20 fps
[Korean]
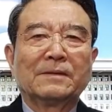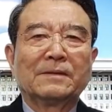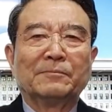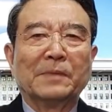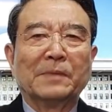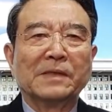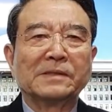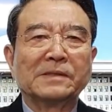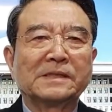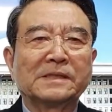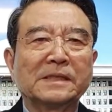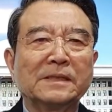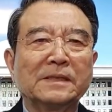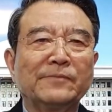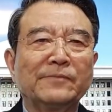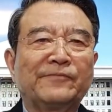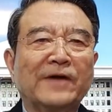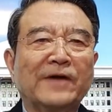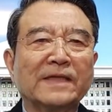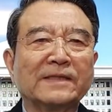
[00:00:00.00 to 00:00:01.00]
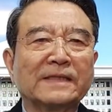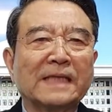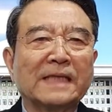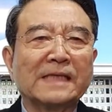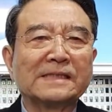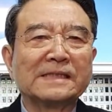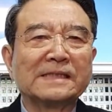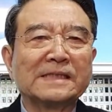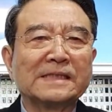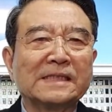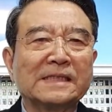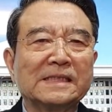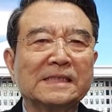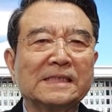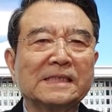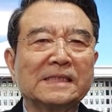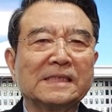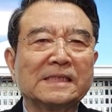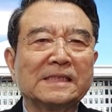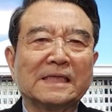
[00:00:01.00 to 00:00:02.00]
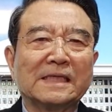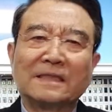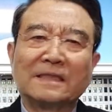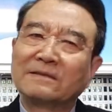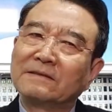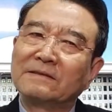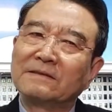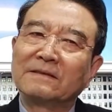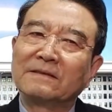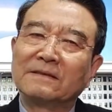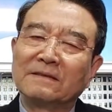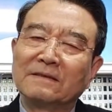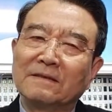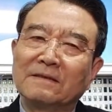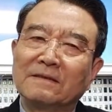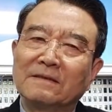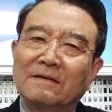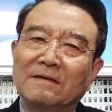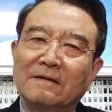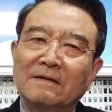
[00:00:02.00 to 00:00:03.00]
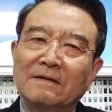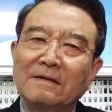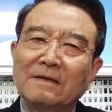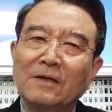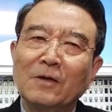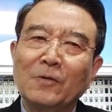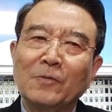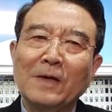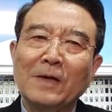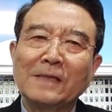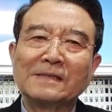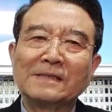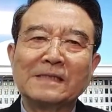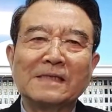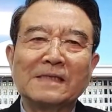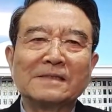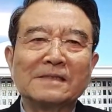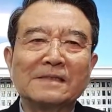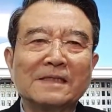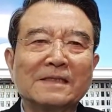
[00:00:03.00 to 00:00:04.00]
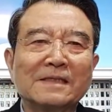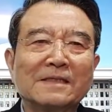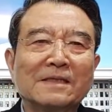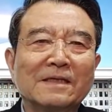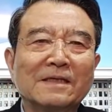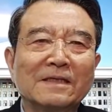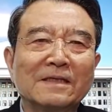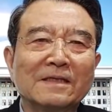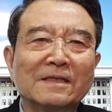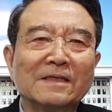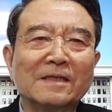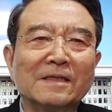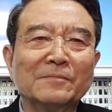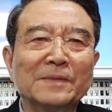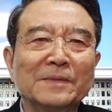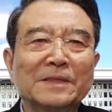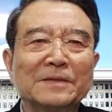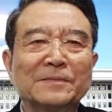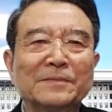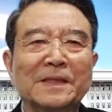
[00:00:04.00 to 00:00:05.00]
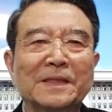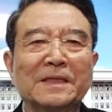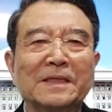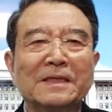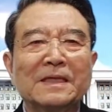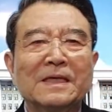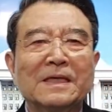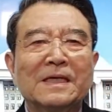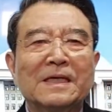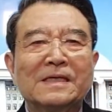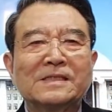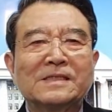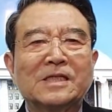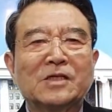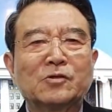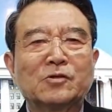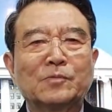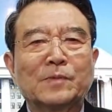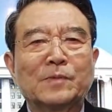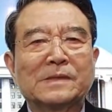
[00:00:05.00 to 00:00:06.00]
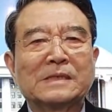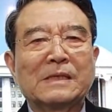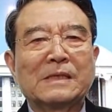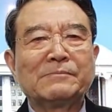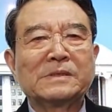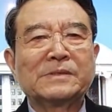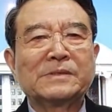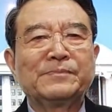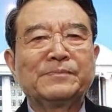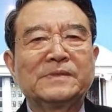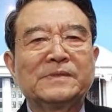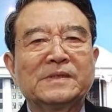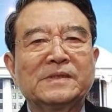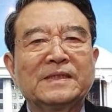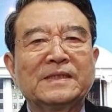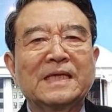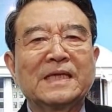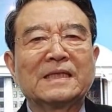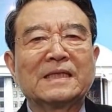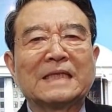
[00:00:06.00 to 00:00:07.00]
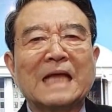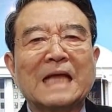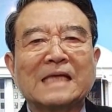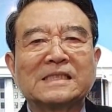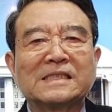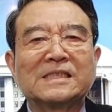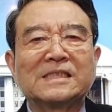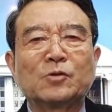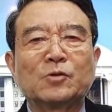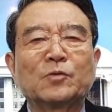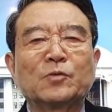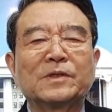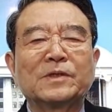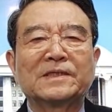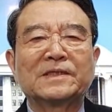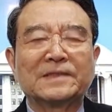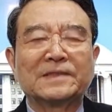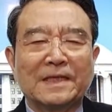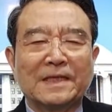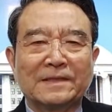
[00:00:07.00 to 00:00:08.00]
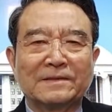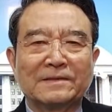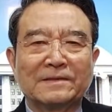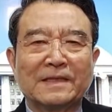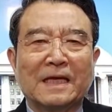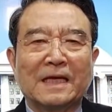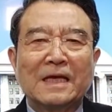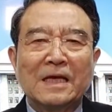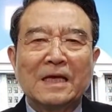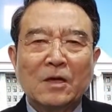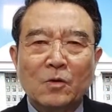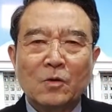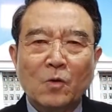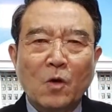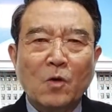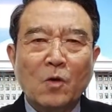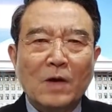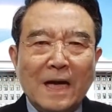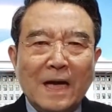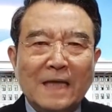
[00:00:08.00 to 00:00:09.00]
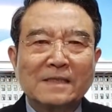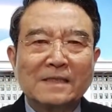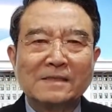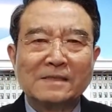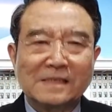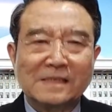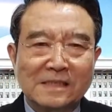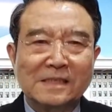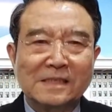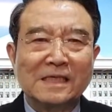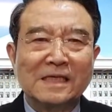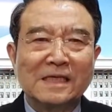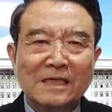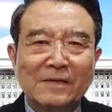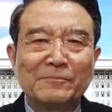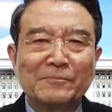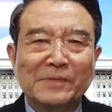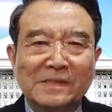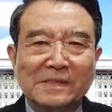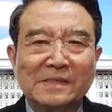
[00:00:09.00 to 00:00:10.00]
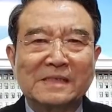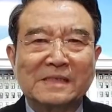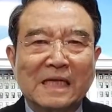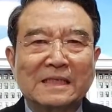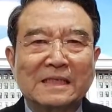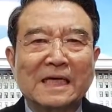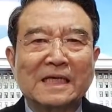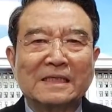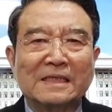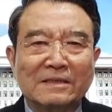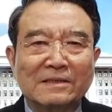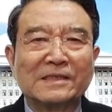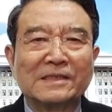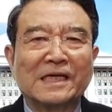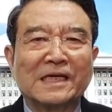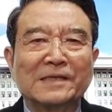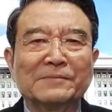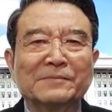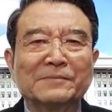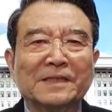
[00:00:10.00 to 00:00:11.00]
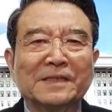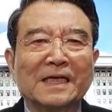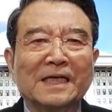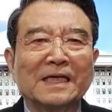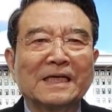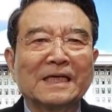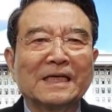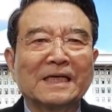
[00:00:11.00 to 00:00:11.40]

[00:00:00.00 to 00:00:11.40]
멋진 판타지 같은 그런 거, 환상적인 거 이런 걸 믿으며 1930년대 나치 독일이 그랬는데 꼭 하는 짓이 비슷하다 이런 얘기입니다.